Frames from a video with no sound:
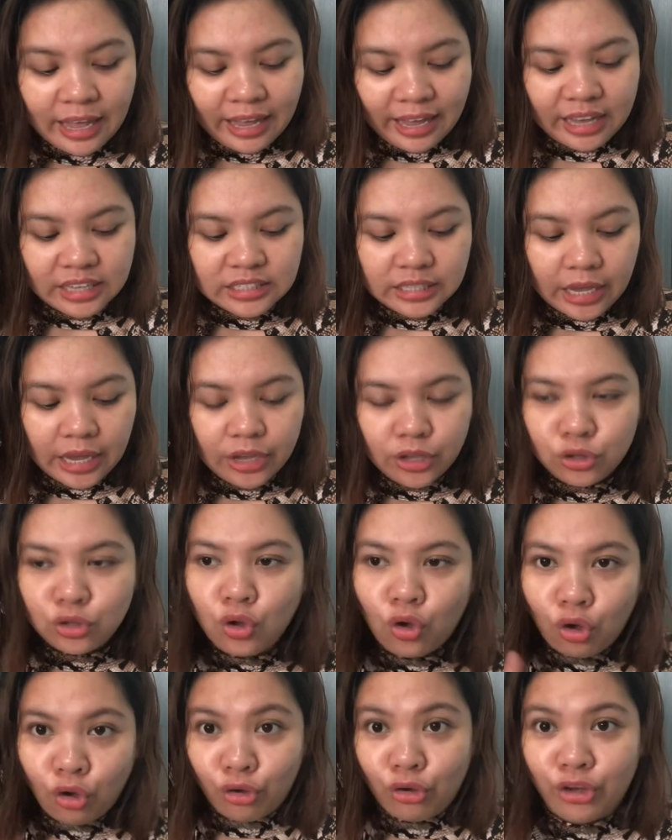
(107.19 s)
Kasi
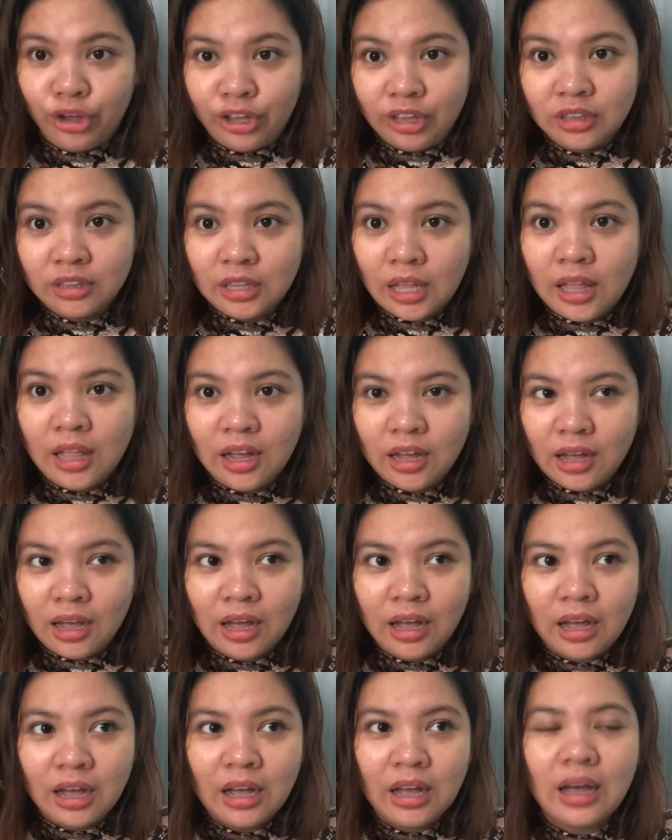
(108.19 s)
doon
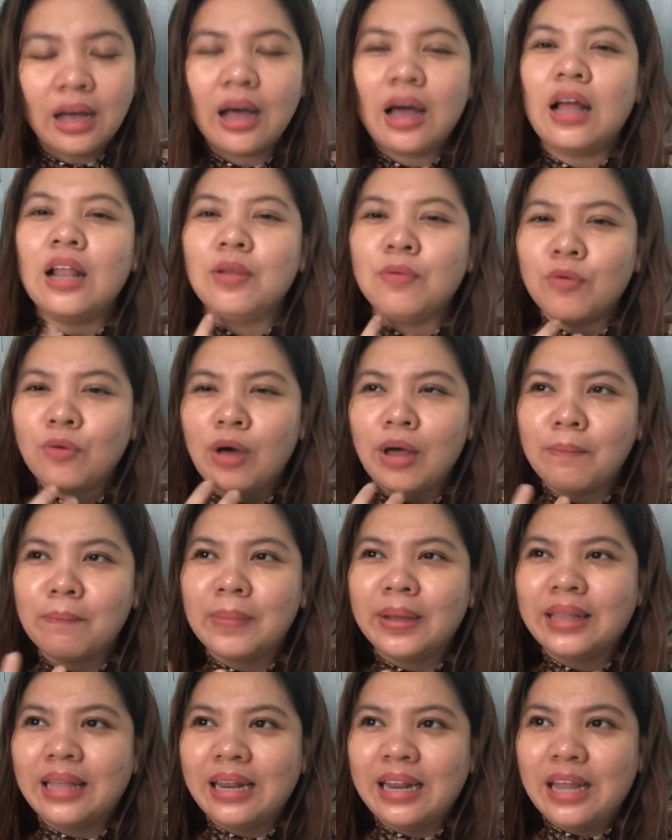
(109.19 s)
talagang alam mo,
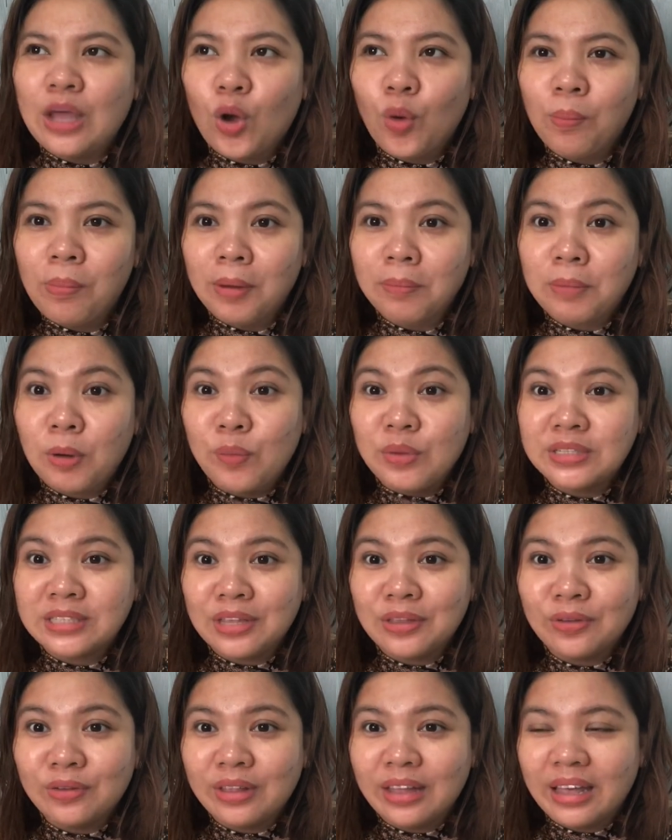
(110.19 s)
madali akong
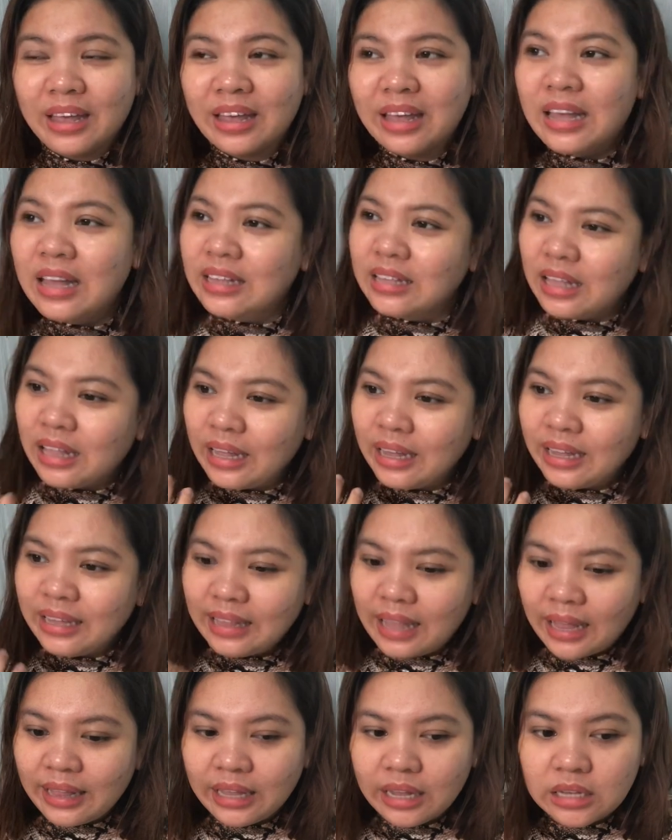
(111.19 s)
pagpawisan doon eh. Talagang
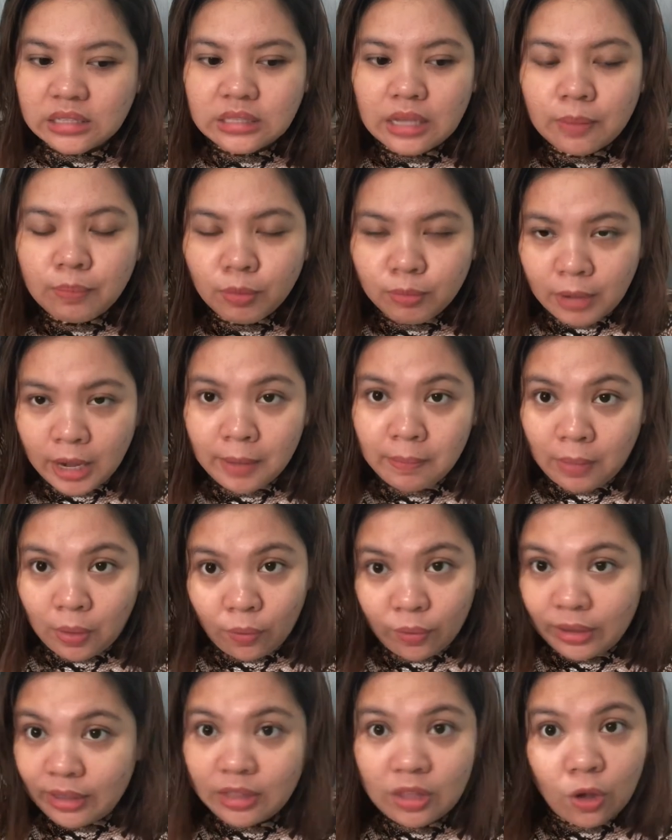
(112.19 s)
dati kasi ang problema
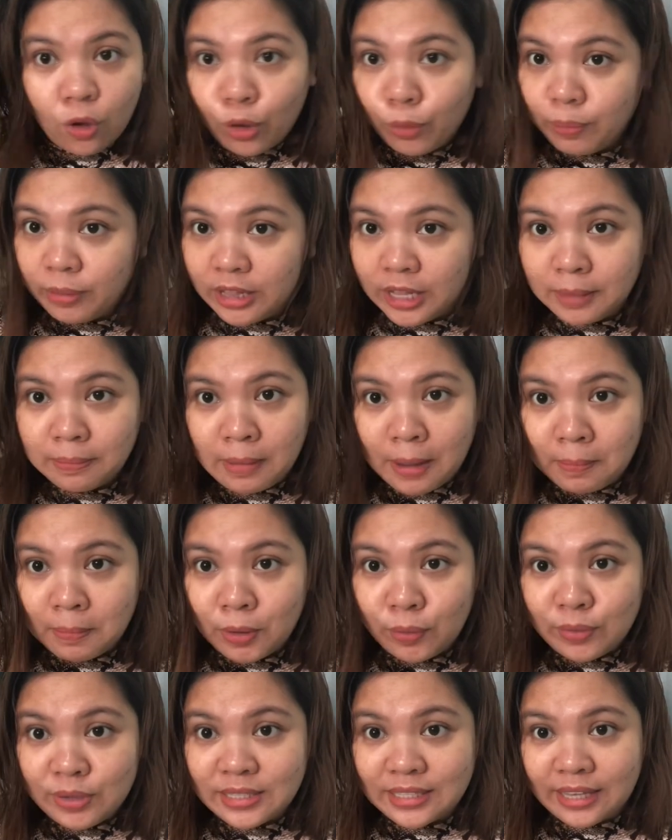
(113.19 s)
ko, hindi ako
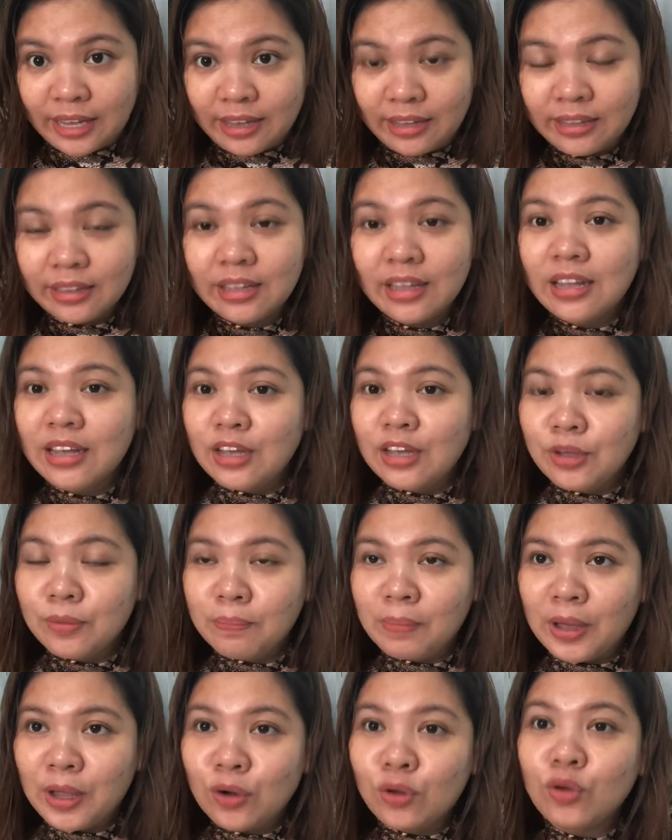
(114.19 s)
pinagpapawisan
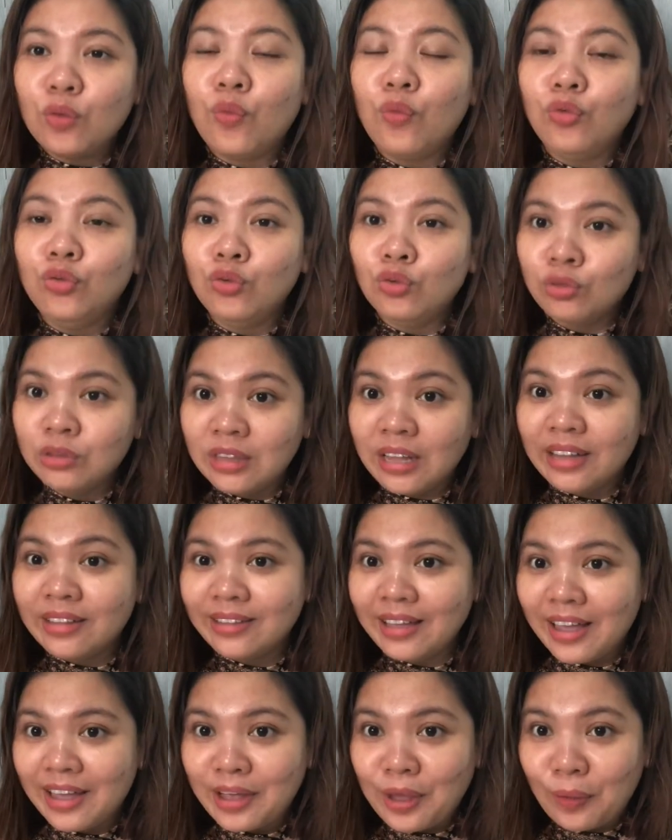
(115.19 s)
pero nung
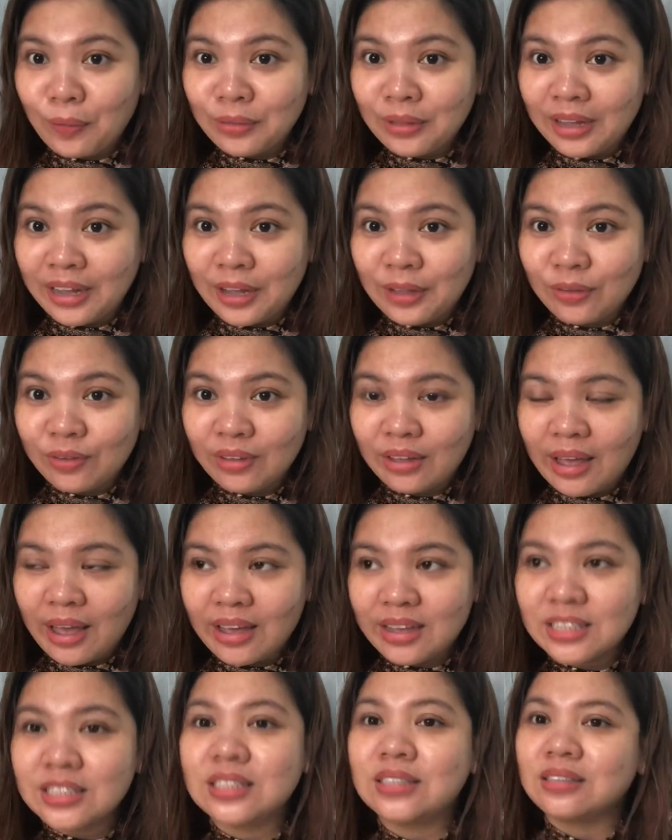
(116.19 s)
nag-take ako ng ganun
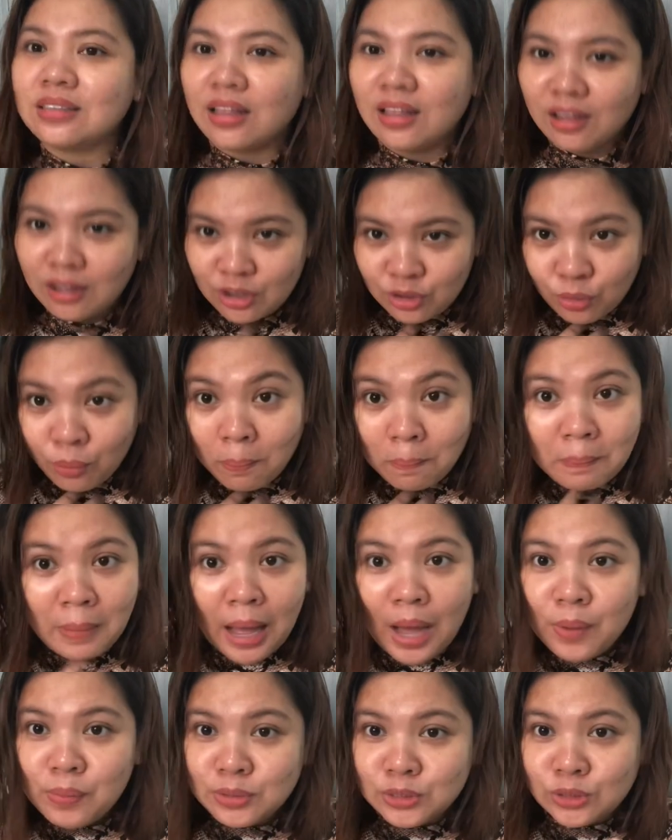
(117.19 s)
guys, talaga yung
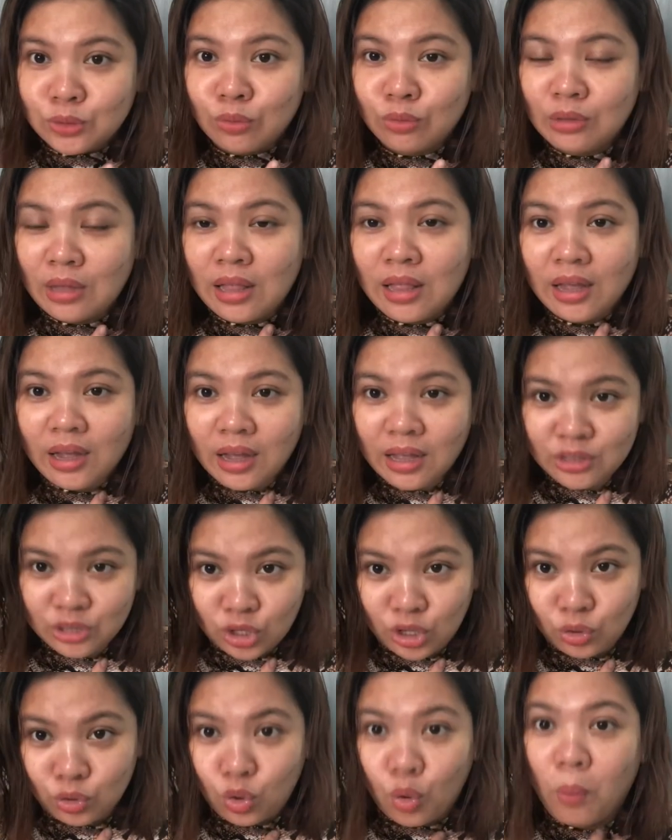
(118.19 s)
pawis ko talaga
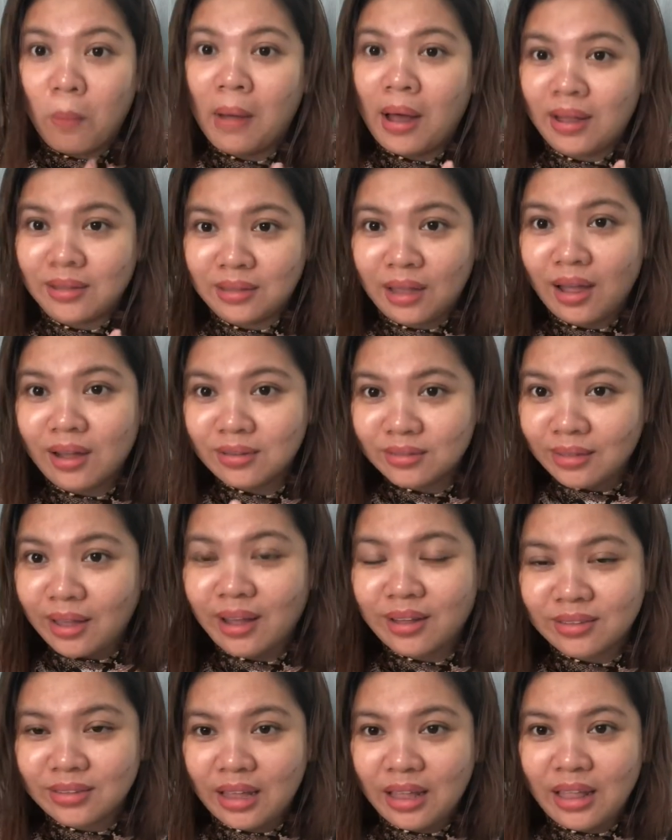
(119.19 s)

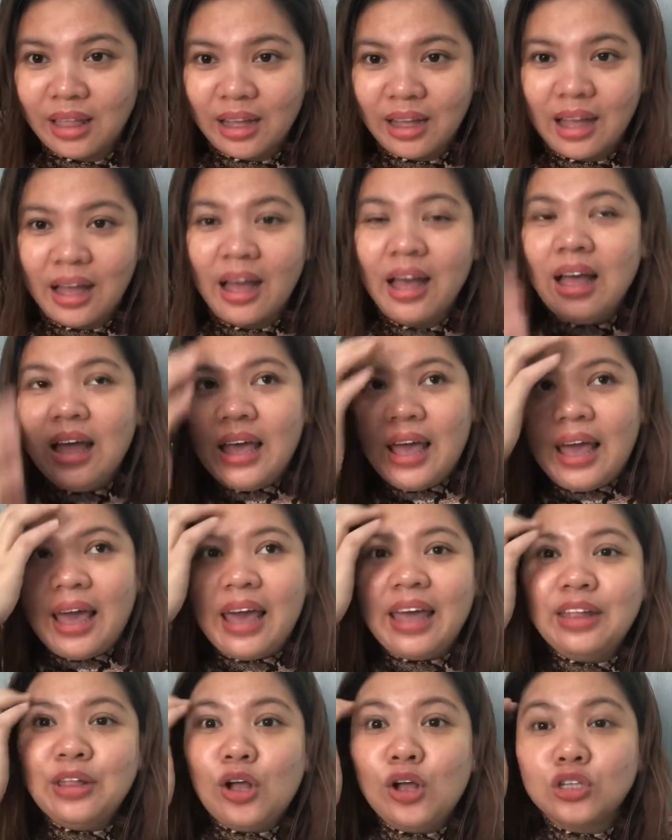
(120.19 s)
tumataktak talaga.
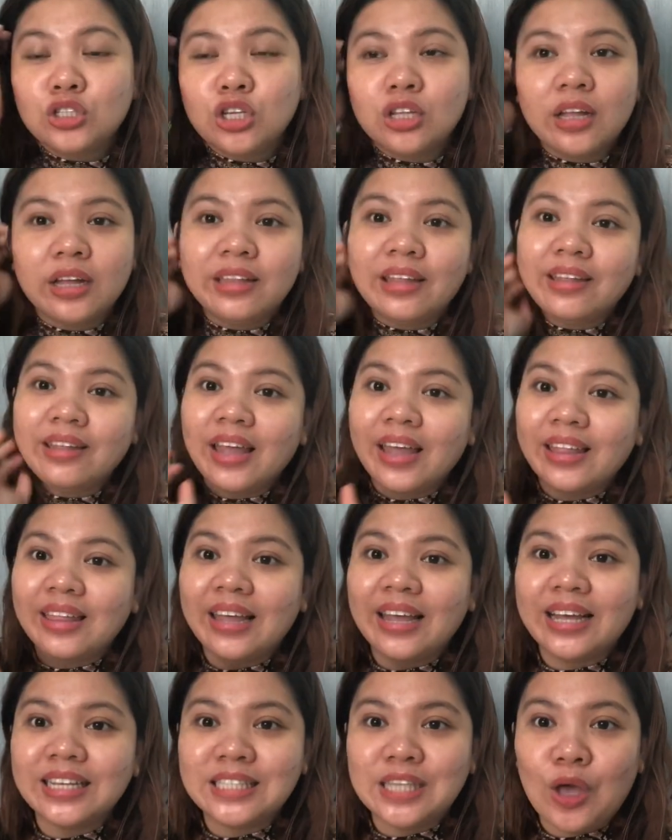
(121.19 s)
And also nagtitake
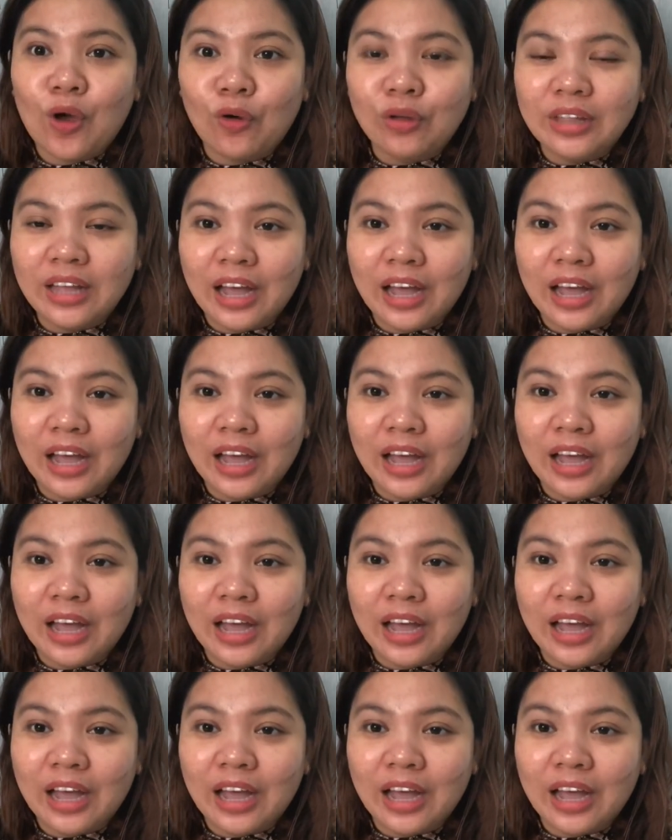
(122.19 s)
din kasi ako ng